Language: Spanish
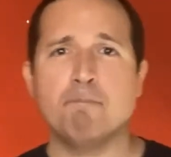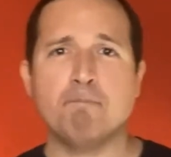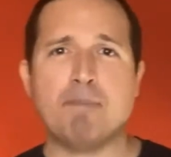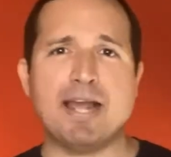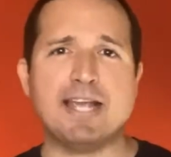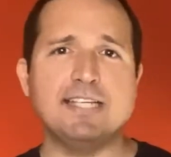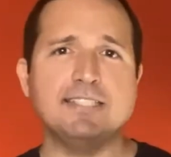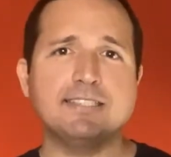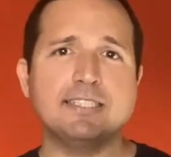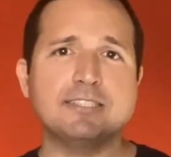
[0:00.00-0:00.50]

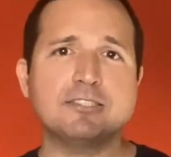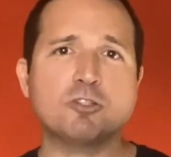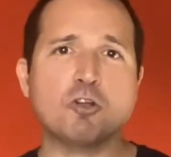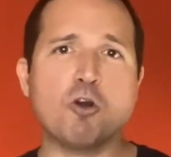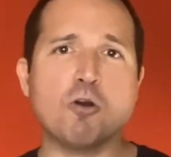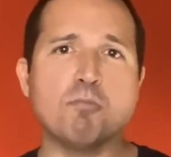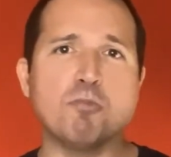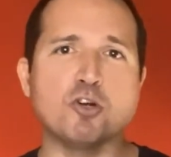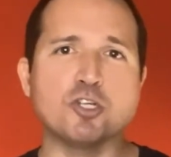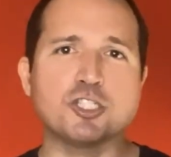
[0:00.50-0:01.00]
Países
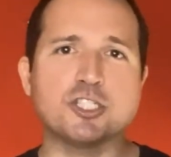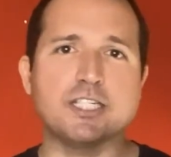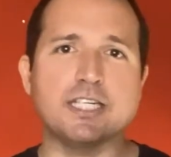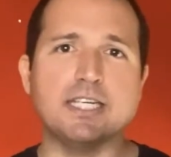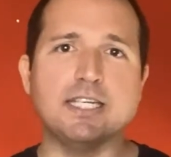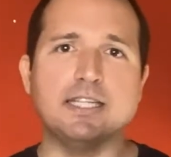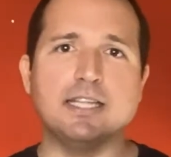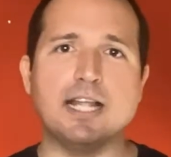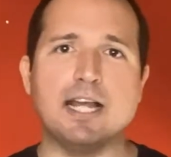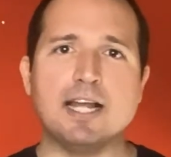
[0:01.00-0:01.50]
como
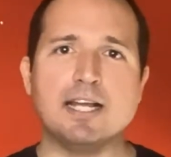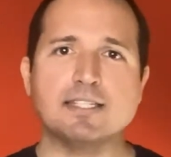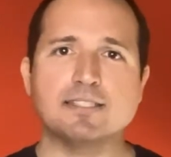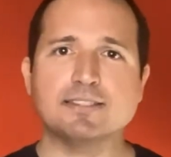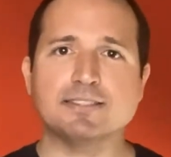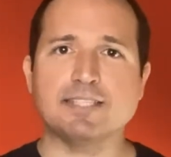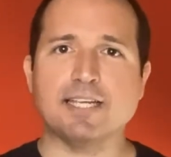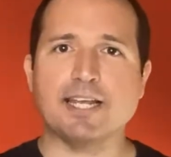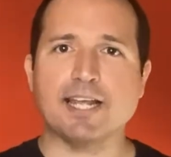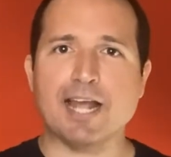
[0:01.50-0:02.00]
China,
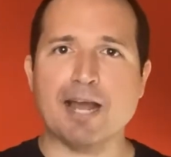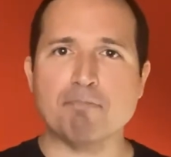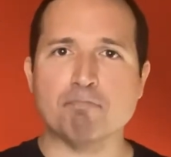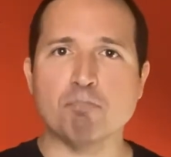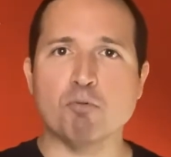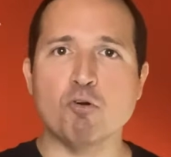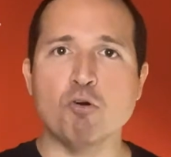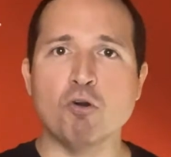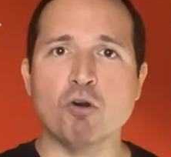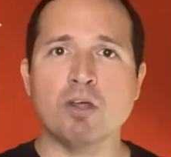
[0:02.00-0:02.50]

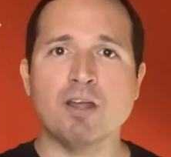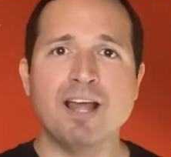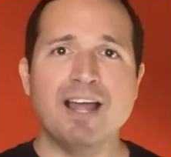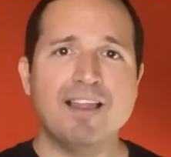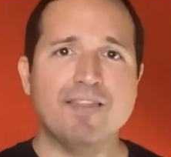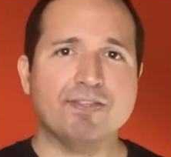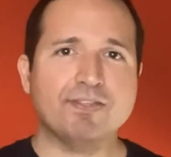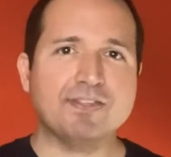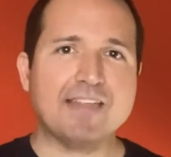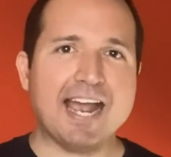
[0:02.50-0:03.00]
Singapur,
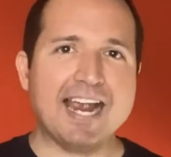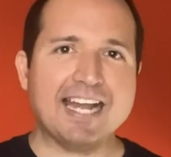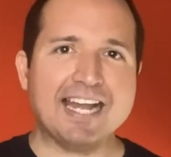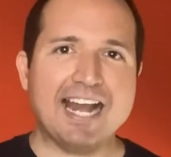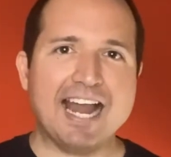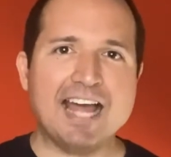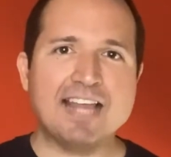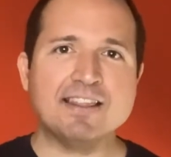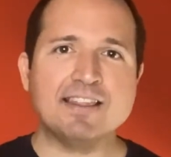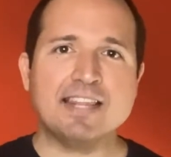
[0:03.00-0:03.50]

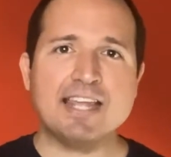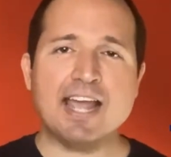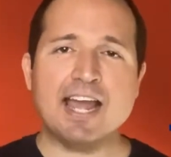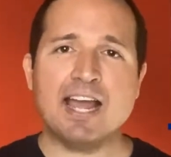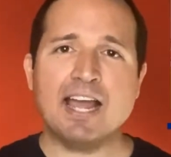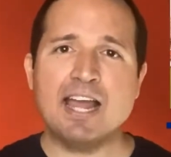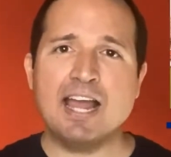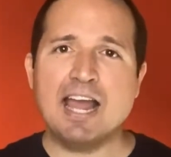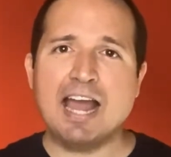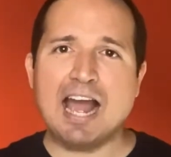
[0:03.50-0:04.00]

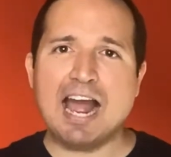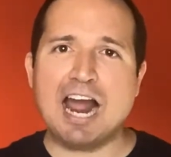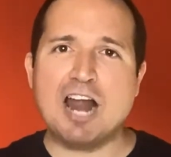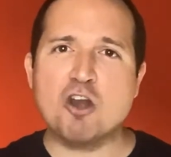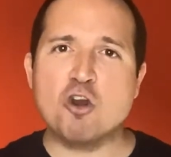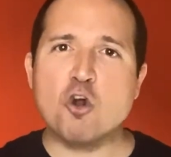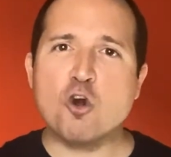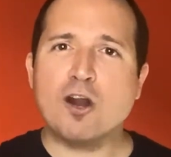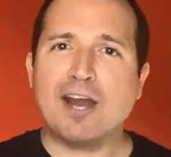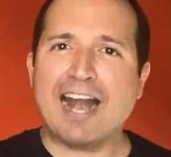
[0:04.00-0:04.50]
Tailandia
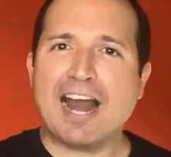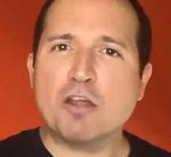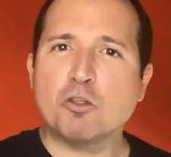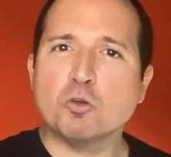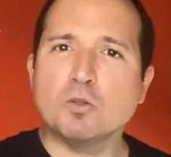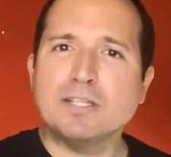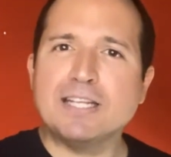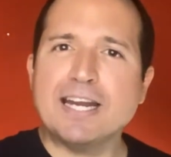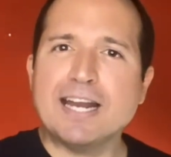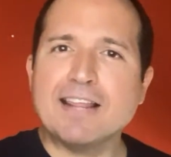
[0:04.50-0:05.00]
han
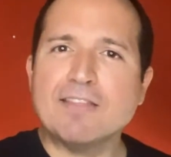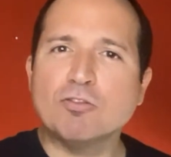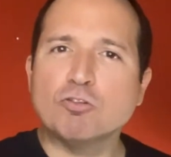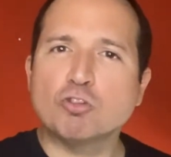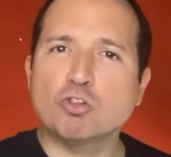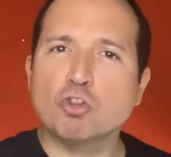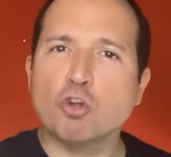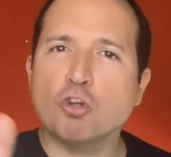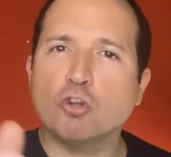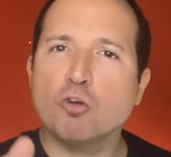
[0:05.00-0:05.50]
logrado unir
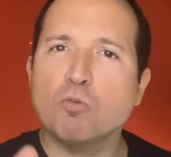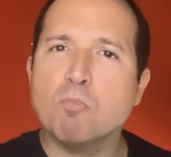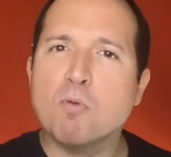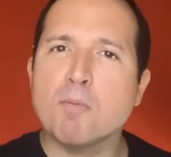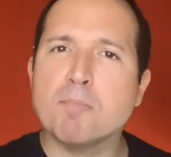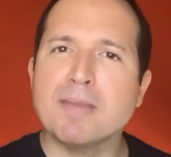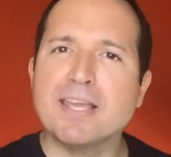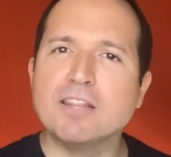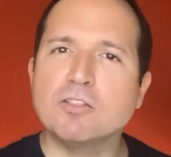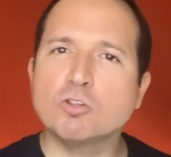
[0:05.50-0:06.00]
en todo
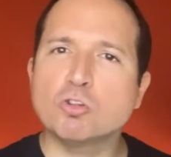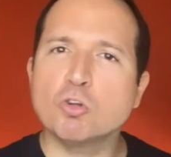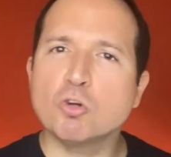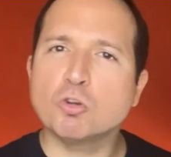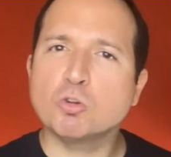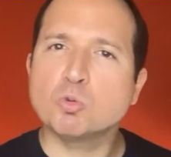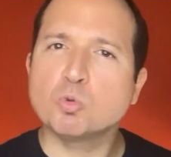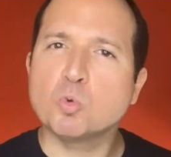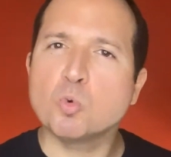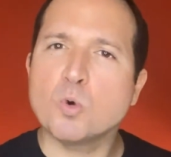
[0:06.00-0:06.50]

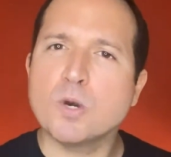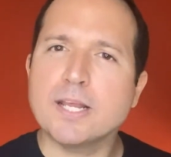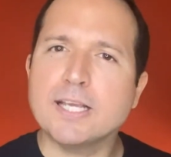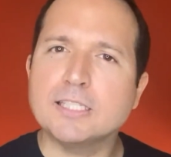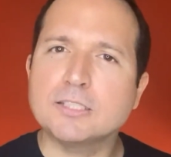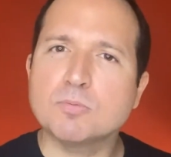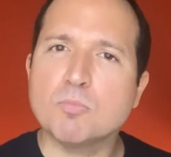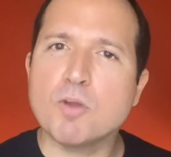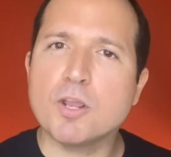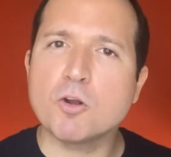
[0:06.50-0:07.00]
momento
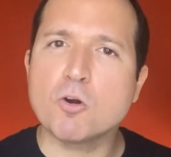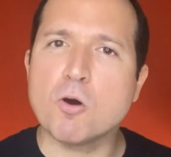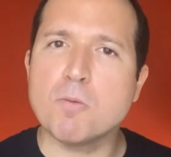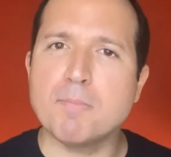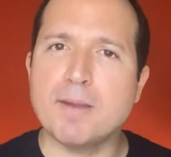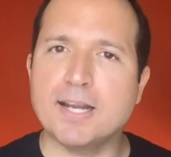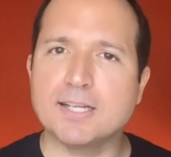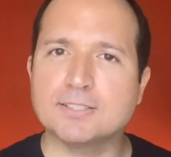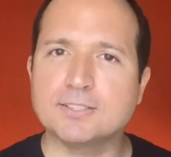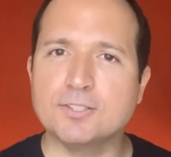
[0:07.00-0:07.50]
turismo y
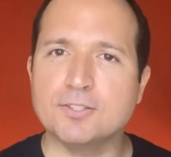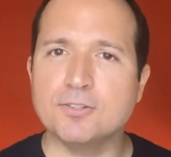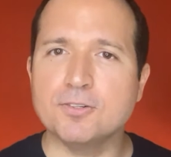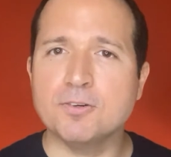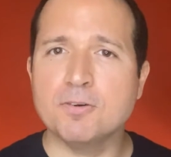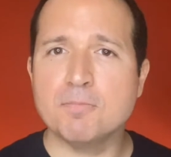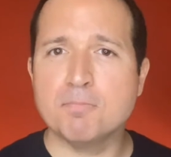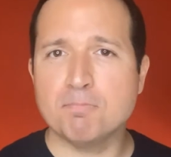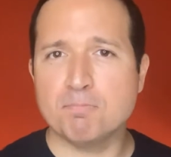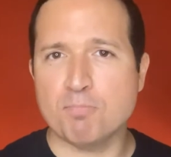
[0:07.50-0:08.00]
comercio.
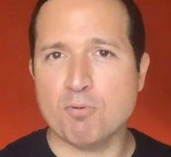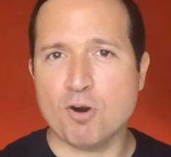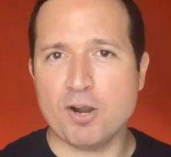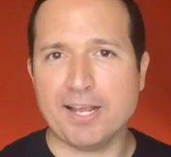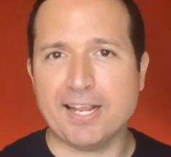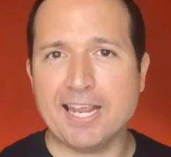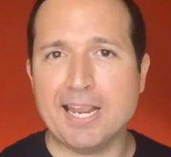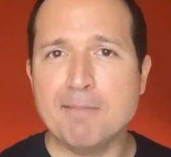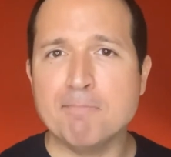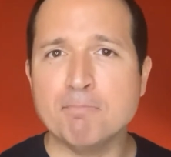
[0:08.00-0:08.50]
Por
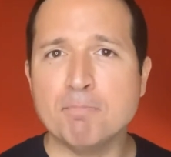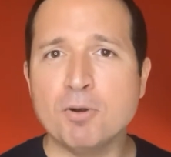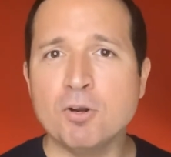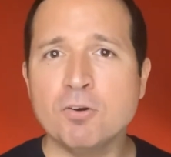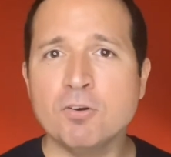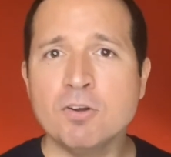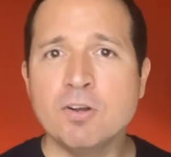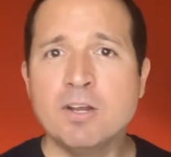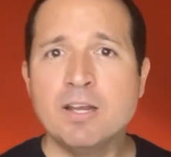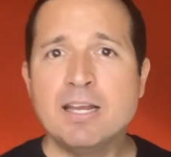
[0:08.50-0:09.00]

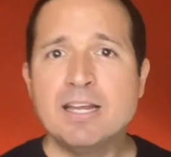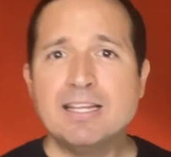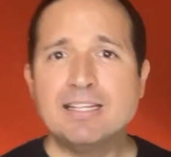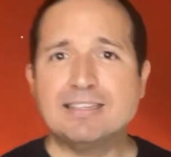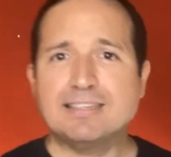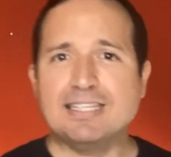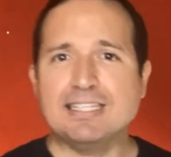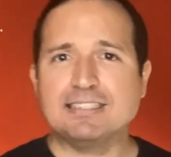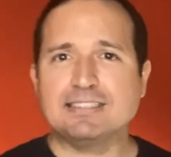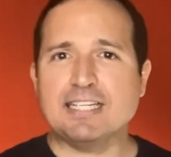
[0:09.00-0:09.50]
ejemplo,
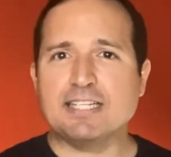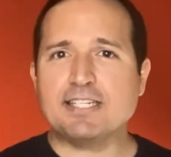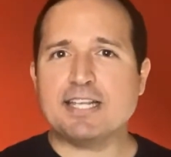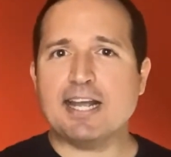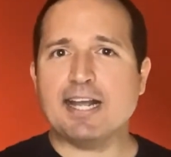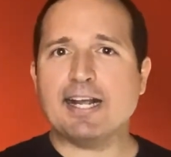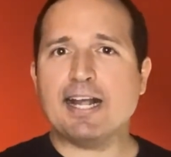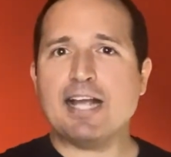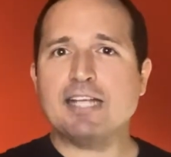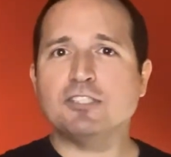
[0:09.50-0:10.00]
desde
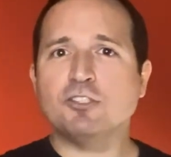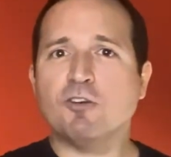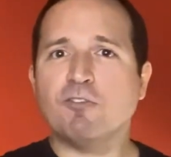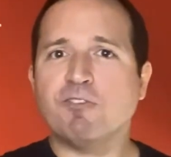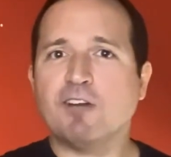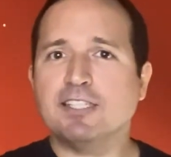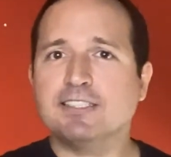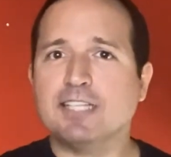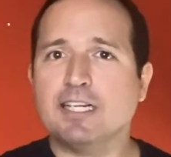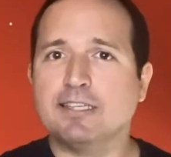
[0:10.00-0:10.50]
Shanghai se
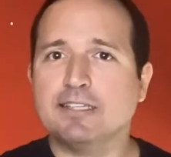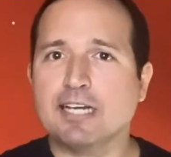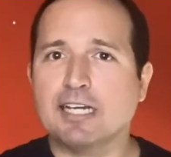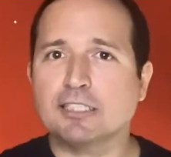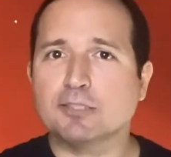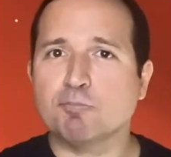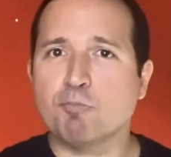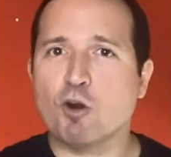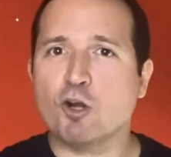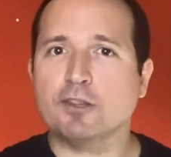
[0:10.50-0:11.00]
ofrece el
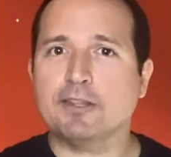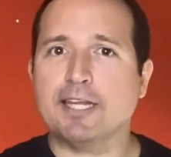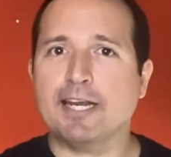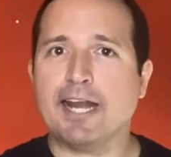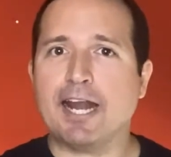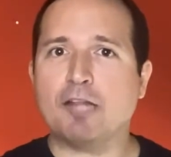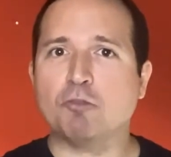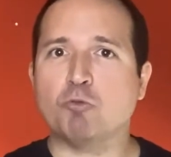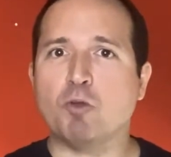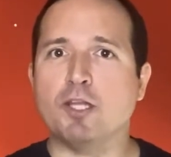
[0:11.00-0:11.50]
transporte
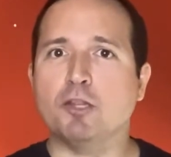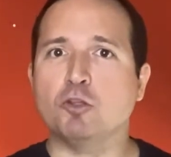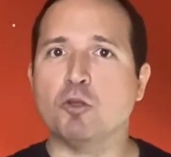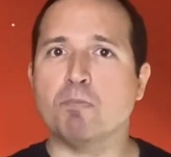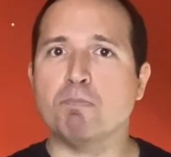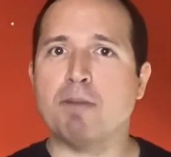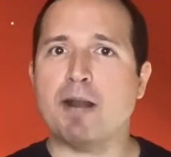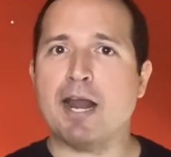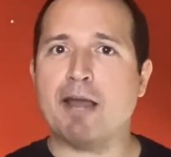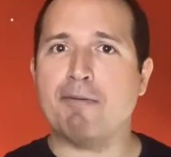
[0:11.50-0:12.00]

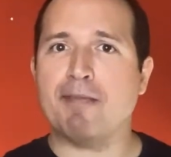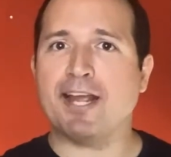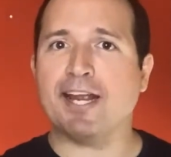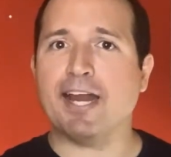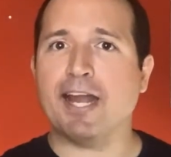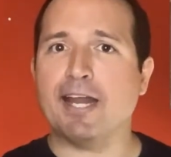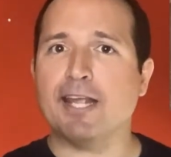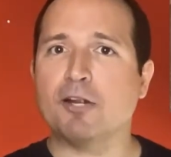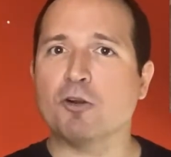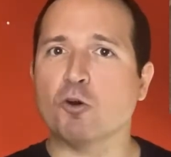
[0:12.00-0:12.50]
gratuito para
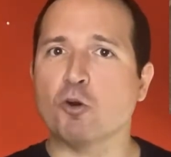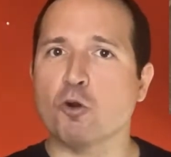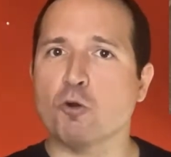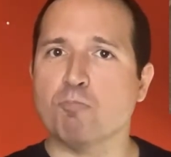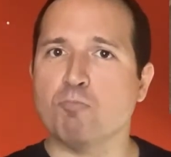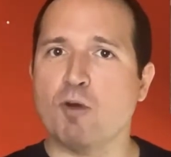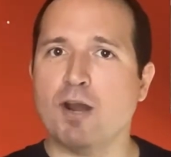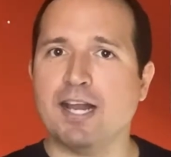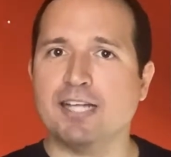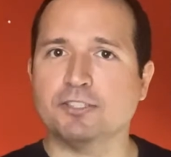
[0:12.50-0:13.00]
viajar en
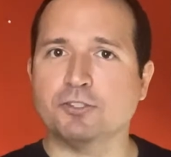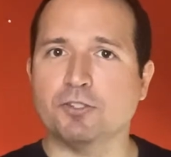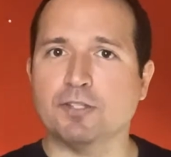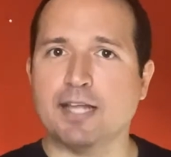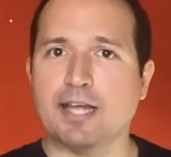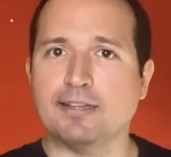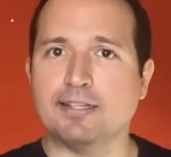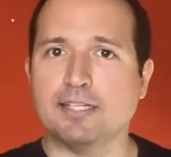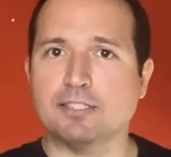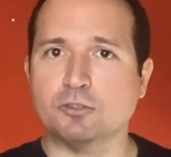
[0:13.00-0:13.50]
grupo a la
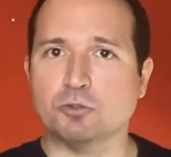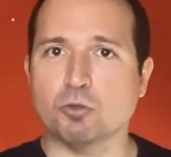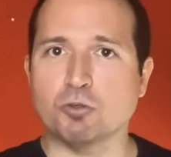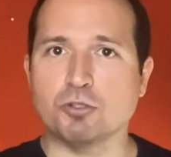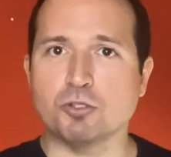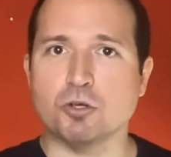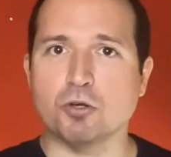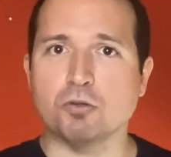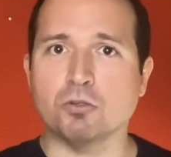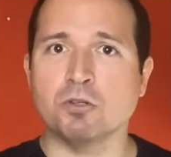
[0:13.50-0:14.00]
ciudad de
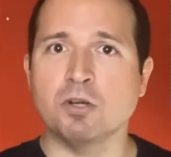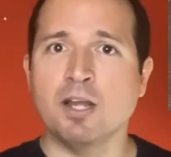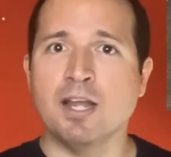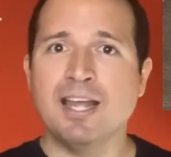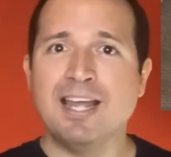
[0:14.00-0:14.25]
Suzhou.